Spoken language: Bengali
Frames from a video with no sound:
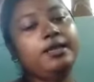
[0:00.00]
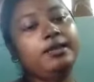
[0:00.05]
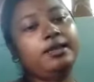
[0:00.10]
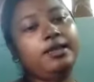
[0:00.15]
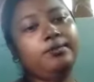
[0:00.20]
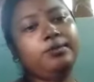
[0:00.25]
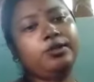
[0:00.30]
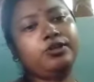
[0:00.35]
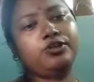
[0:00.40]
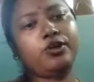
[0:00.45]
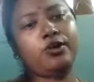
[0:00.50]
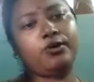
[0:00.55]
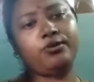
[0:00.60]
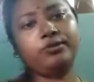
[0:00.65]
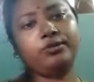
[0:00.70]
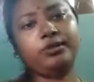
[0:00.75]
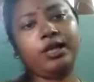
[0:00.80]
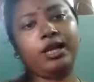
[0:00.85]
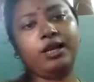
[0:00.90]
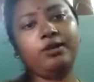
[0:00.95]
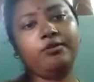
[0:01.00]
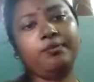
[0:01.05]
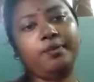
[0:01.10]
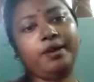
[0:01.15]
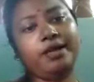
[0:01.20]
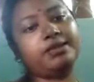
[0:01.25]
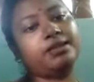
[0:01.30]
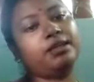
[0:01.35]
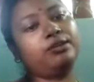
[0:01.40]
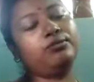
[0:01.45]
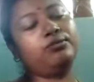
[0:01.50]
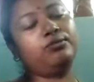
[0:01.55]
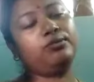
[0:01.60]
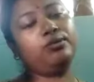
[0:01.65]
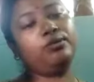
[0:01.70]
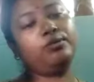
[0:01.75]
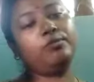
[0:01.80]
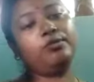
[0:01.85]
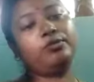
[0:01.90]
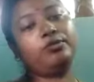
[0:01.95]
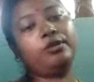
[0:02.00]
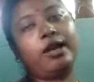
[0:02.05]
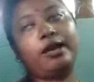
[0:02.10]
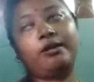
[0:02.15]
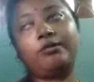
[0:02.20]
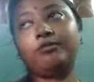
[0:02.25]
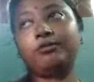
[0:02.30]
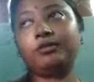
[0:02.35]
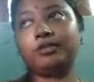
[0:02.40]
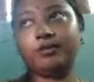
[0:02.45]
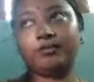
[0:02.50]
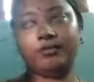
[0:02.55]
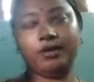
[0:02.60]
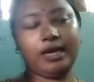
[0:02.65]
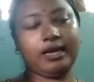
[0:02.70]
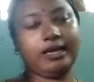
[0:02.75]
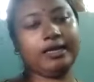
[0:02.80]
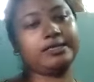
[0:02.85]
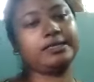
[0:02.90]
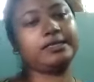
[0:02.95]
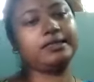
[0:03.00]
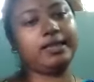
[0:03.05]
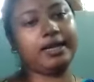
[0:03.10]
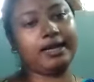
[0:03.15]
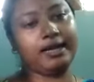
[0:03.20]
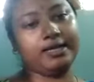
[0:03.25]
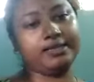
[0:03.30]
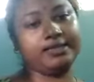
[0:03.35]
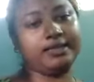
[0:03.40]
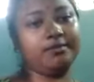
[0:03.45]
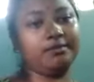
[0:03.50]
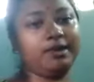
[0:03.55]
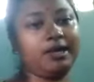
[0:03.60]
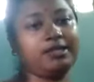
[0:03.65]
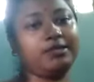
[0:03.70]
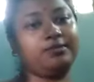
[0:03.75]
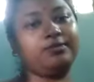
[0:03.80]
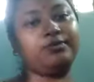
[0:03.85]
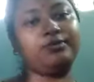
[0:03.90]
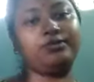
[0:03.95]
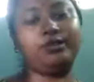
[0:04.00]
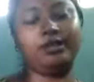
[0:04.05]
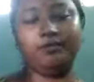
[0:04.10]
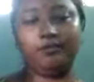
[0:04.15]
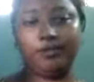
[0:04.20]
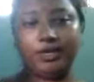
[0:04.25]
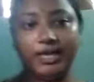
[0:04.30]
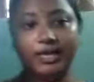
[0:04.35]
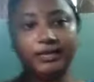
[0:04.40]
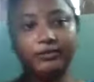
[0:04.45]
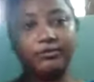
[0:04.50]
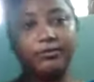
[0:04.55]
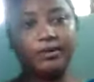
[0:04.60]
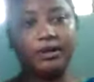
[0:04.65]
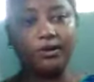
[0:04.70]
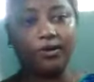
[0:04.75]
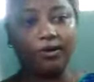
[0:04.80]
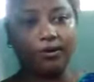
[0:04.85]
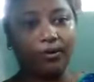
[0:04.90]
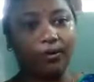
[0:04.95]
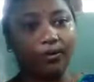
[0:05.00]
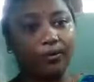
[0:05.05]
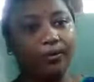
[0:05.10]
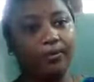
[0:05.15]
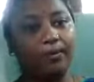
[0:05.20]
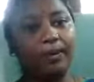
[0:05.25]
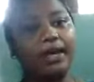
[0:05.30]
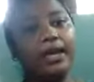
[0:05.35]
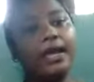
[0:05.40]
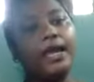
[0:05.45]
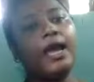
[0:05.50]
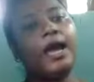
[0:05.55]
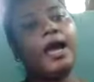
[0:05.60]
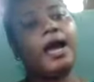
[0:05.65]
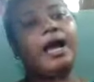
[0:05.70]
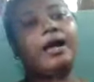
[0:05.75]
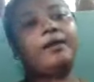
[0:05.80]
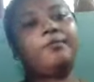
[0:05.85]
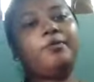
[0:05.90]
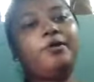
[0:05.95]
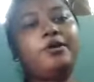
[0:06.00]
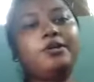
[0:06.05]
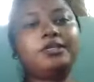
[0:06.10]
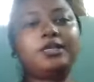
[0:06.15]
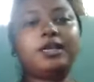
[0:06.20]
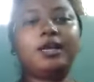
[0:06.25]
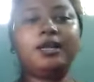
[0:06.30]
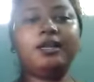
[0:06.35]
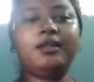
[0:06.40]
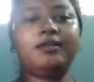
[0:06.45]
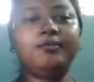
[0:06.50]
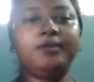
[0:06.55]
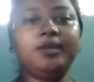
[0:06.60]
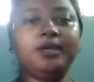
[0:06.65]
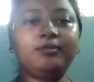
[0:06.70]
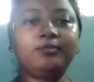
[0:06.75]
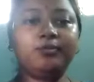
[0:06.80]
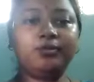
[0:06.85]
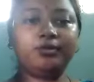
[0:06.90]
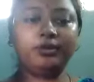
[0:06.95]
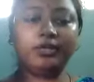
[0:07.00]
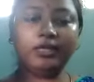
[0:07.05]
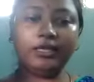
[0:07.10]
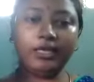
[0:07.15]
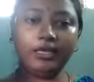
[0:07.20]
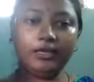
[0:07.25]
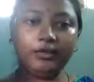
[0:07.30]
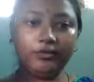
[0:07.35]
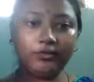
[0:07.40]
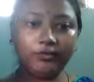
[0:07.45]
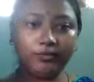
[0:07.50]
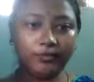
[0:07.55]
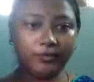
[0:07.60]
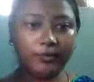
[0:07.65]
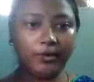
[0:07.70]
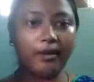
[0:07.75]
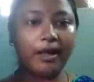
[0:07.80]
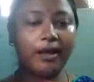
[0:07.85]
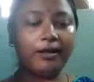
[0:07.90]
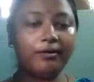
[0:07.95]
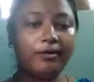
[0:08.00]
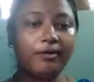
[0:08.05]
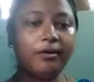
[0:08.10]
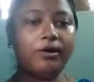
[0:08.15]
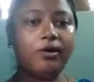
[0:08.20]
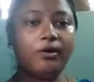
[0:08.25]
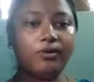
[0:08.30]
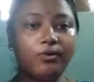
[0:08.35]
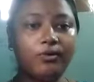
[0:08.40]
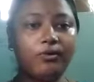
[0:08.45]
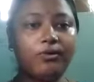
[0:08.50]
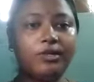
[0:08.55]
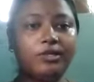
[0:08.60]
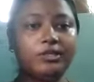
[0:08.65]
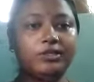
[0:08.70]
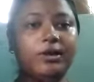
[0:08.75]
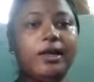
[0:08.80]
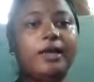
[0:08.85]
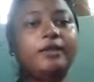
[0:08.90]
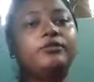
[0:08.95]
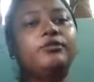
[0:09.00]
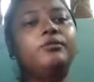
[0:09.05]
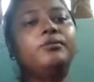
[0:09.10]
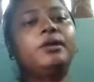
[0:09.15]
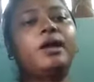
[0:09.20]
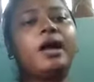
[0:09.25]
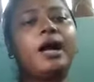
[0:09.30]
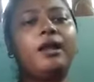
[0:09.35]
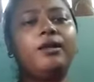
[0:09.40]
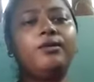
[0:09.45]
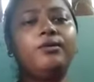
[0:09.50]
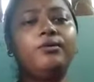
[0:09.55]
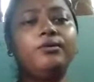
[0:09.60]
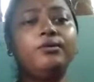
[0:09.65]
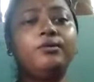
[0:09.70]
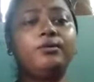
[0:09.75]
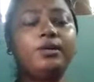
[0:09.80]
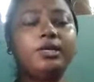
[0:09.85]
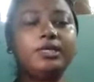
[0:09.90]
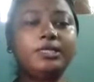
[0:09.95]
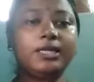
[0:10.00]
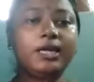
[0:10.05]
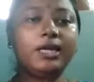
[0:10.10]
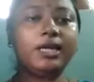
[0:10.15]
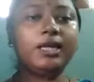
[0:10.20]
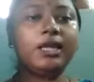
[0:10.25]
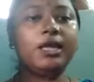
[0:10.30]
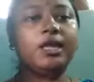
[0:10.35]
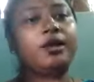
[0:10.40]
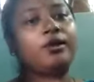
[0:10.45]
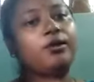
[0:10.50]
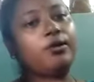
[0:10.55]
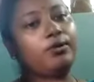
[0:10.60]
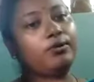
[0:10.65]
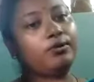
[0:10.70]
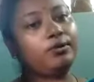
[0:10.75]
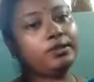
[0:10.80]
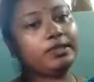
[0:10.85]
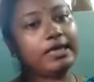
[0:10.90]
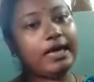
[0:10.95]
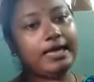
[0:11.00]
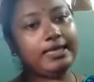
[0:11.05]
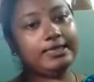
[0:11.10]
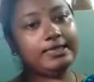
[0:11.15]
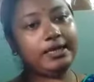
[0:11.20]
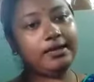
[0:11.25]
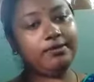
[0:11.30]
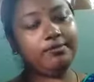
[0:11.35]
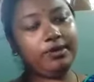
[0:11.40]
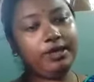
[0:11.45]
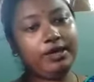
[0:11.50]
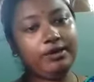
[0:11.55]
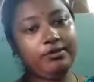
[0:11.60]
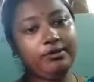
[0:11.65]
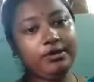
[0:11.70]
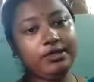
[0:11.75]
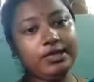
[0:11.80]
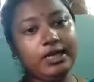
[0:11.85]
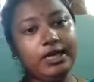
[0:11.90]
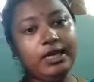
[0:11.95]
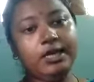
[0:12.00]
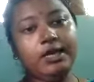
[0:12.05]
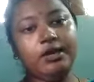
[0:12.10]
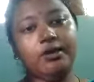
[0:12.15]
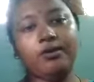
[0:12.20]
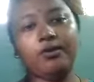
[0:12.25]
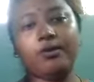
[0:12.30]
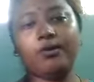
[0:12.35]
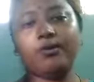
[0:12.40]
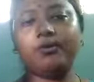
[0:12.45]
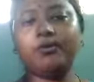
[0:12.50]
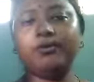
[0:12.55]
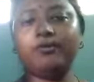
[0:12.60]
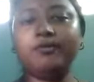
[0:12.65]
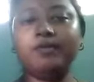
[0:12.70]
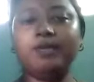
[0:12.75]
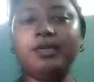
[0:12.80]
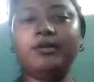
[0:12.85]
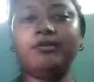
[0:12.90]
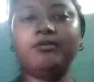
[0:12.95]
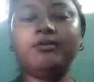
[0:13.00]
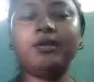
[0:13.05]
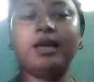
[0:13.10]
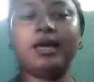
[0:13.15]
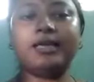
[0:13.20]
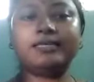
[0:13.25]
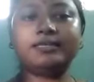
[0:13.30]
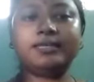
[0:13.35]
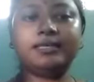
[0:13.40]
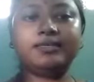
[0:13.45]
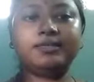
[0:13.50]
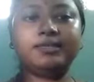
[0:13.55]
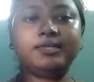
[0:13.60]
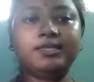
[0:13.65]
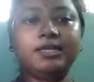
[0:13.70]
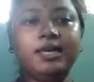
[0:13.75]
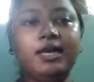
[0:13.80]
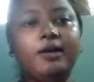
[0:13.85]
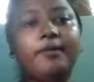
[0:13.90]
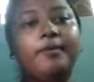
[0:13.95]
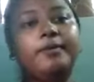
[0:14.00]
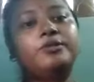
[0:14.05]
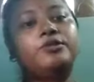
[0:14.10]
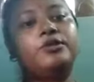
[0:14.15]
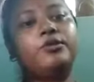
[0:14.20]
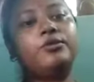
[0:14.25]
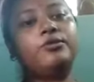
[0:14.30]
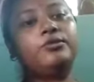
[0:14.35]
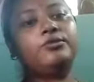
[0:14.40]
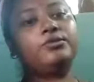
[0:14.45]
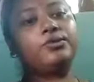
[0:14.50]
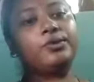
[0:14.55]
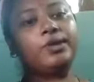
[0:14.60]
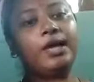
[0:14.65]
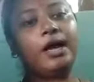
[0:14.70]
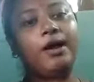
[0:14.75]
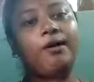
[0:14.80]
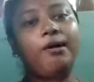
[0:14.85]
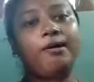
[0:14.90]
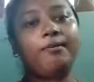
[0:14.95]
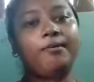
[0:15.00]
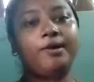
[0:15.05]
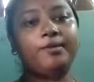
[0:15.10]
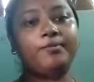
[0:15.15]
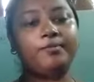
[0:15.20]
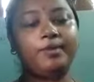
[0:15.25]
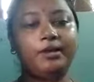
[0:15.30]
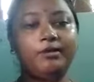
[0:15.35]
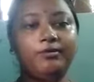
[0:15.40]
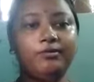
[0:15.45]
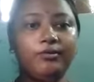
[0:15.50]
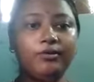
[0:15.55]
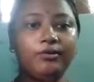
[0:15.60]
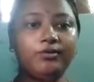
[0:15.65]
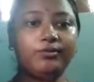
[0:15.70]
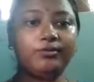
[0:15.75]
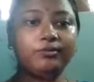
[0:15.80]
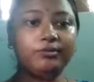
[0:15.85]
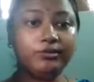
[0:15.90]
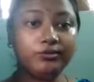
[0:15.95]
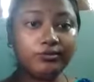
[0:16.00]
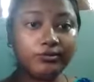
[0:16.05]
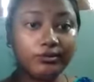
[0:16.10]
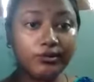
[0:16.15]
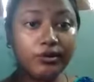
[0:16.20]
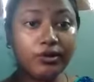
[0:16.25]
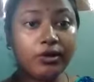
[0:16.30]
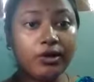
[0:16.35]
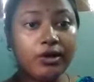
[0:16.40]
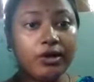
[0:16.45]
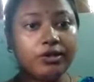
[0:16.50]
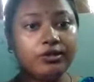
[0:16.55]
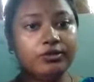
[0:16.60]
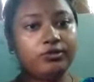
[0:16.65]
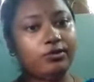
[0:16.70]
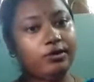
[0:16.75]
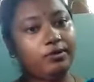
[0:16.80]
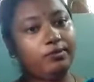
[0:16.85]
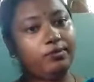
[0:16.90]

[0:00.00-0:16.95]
তেমনি শরৎকালেও পেঁজা তুলোর মতো এখন যেমন আকাশে দেখা যায় মাঝে মধ্যে মেঘ তোমরা লক্ষ্য করবে আর বর্ষাকালের মেঘ প্রত্যেকেই খুব ভালোভাবে লক্ষ্য করেছে একদম কালো হয়ে যায় কখনো ছাই ছাই মেঘ হয়ে যায় কখনো মেঘগুলো আস্তে আস্তে যায় আবার যখন জোরে হাওয়া বা মেঘগুলো খুব দ্রুত চল